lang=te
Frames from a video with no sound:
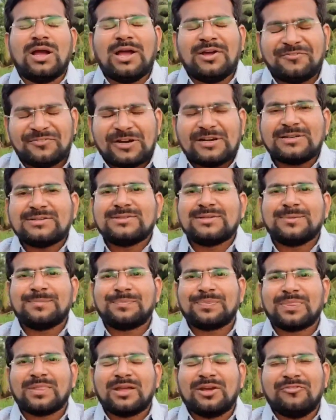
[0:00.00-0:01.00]
హాయ్ ఫ్రెండ్స్
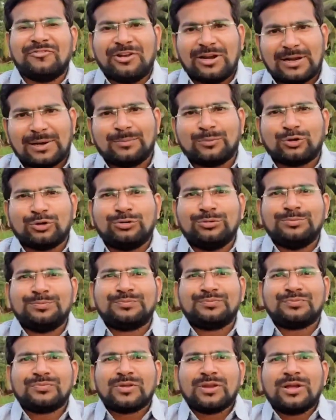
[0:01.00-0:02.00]
వెల్కమ్ టు
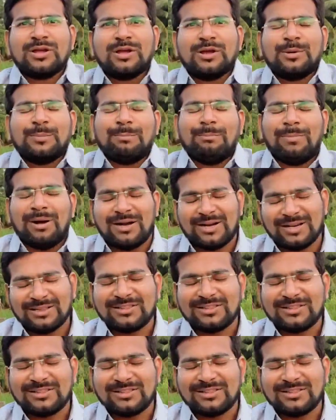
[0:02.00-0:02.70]
మన